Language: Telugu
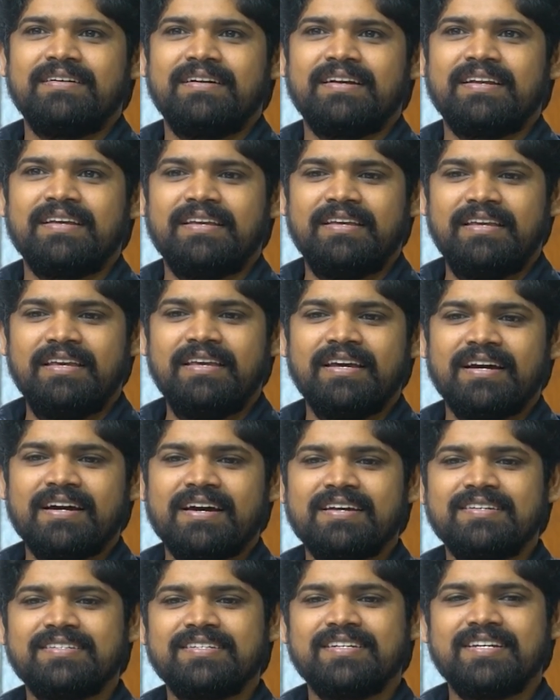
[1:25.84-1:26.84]
అంటే ఈ
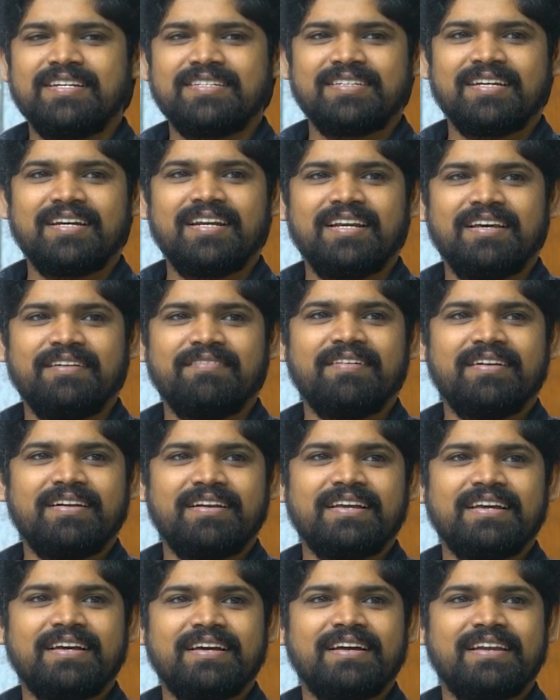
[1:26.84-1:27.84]
యంగర్ జనరేషన్లో
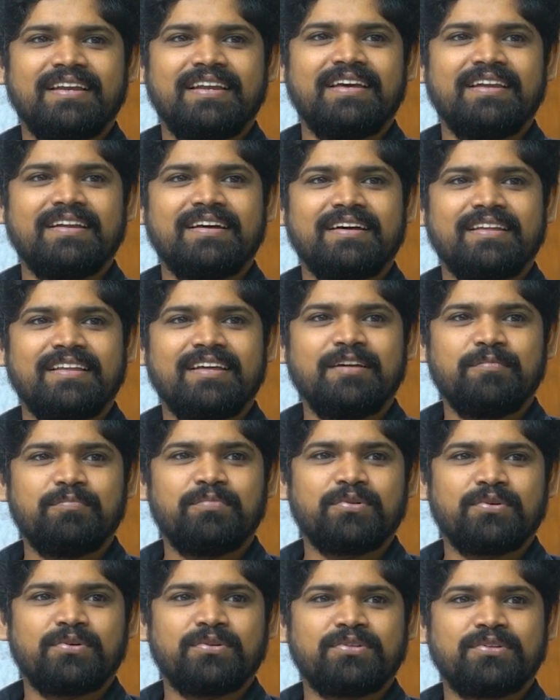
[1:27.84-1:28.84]
ఎవరు ఇంకా లేరు కదా
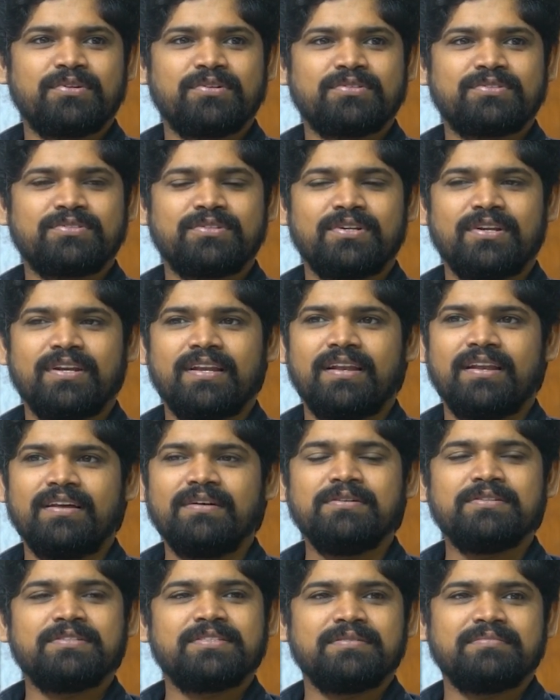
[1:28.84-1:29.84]
ఇప్పుడు కొత్త వస్తున్న వాళ్ళ
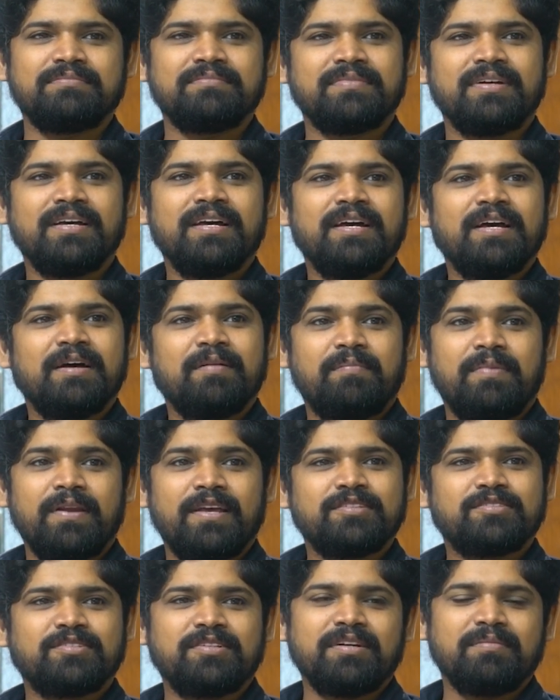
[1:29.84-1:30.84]
కొంచెం
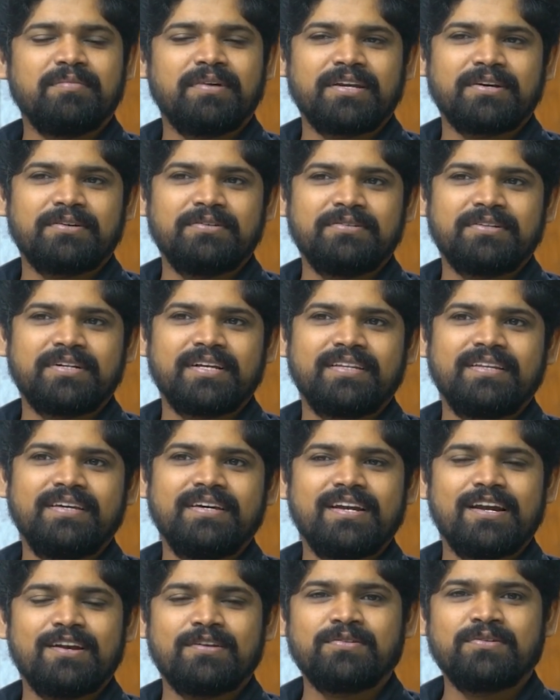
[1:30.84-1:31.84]
ప్లేస్ కూడా మనకు ఉంటుంది
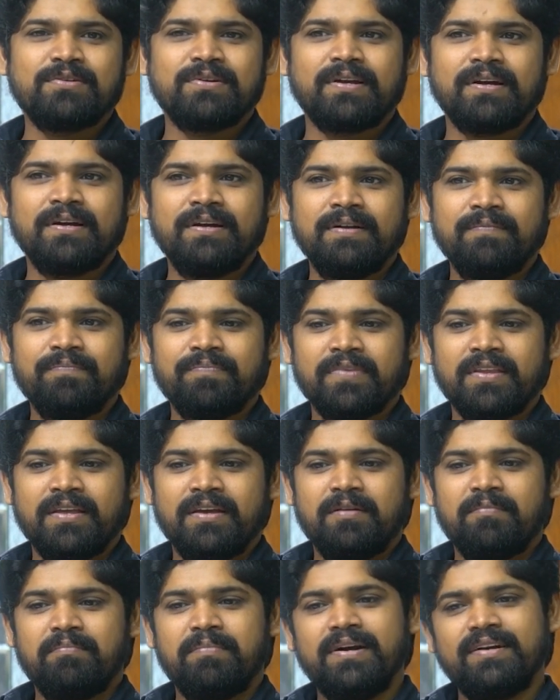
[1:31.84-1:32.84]
అని అనుకున్నా
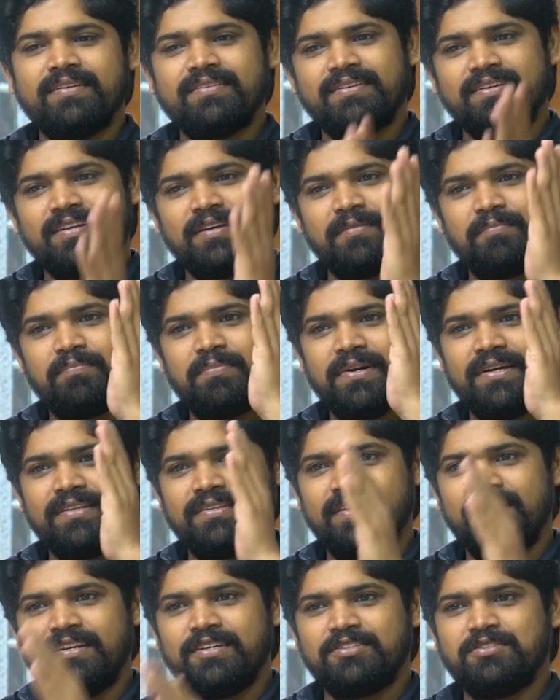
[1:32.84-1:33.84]
బట్
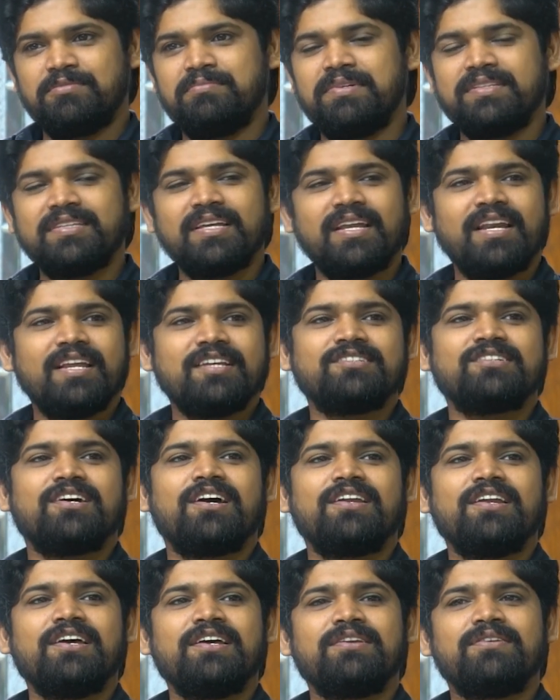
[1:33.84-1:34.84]
ఎప్పుడైతే అలా
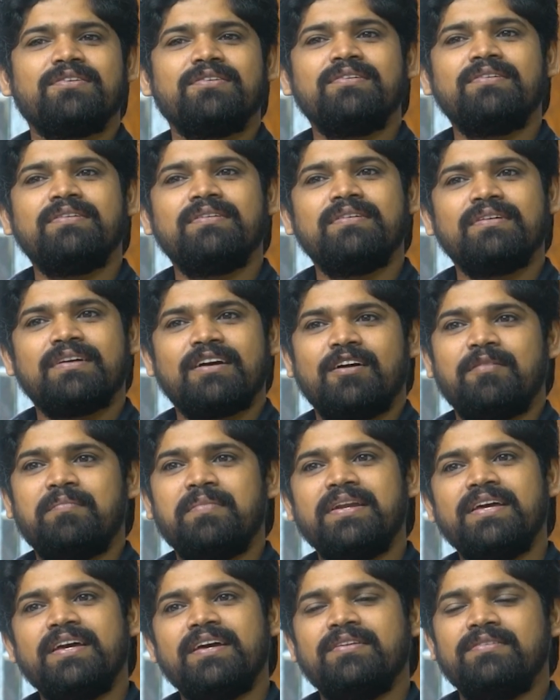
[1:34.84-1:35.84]
జాయిన్ అయినో
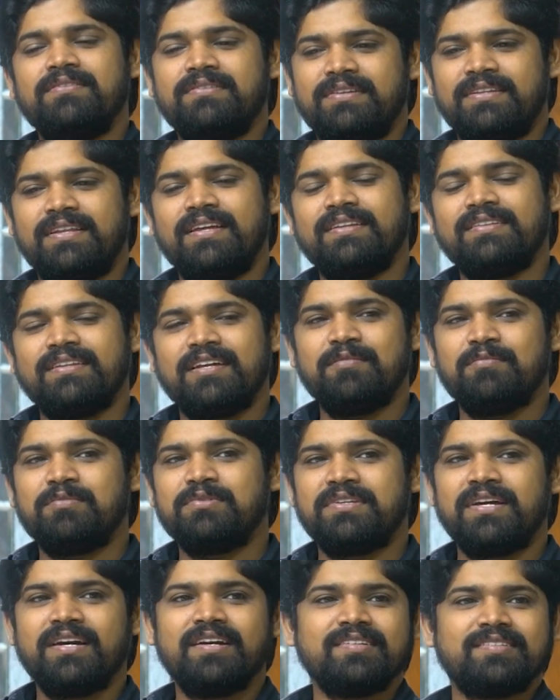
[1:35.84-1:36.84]
కమెడియన్ ఇదైతే
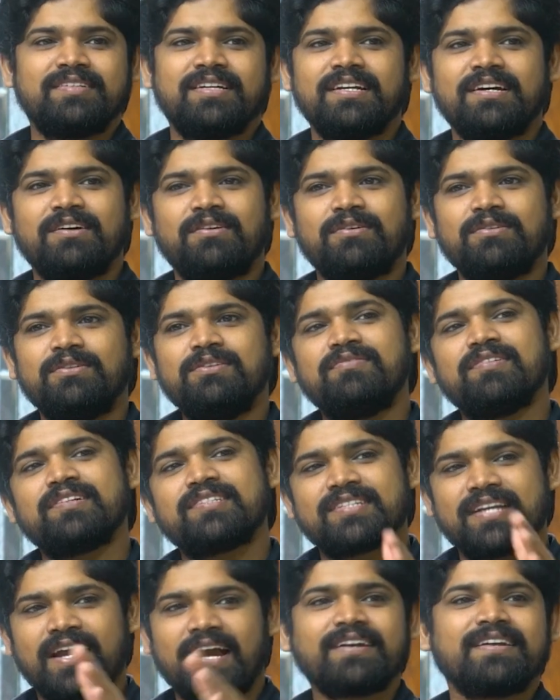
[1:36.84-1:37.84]
ముందే డిసైడ్ కావద్దు
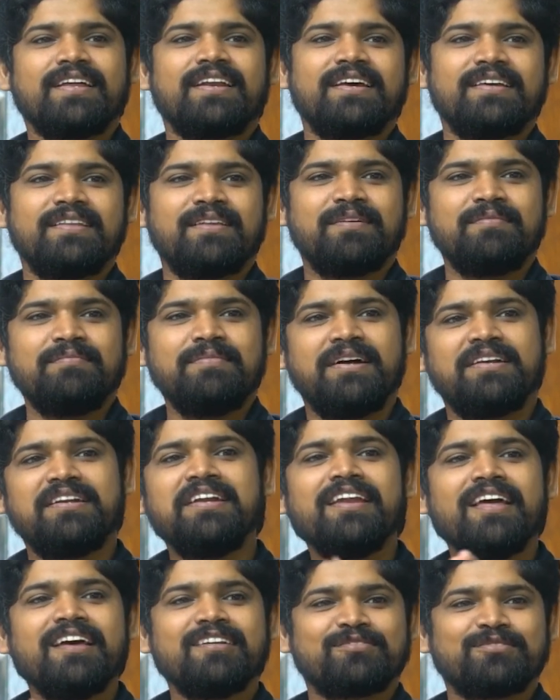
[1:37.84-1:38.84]
ఫస్ట్ యాక్టర్ అయిదాం
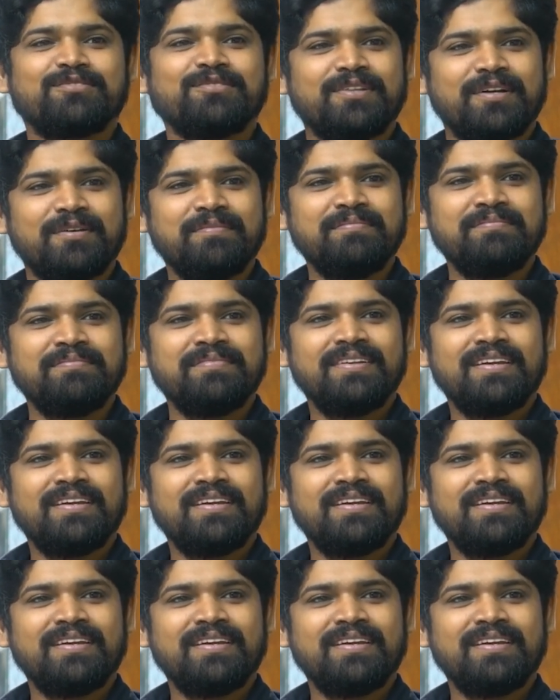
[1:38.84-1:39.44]
అన్నీ నేర్చుకుందాం